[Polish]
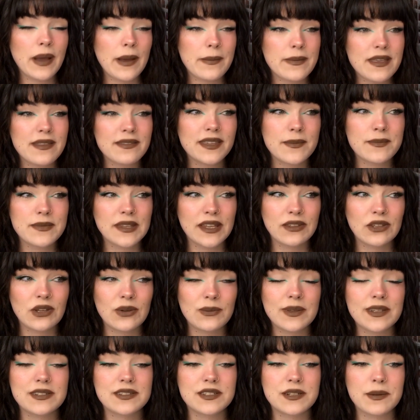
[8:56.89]
Pamiętam
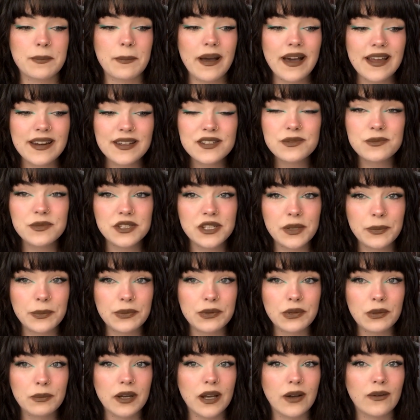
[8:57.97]
natomiast, że bardzo mi się
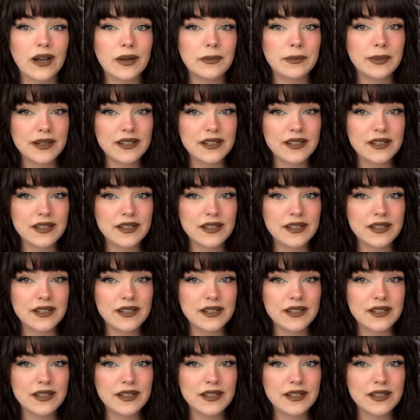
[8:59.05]
podobała.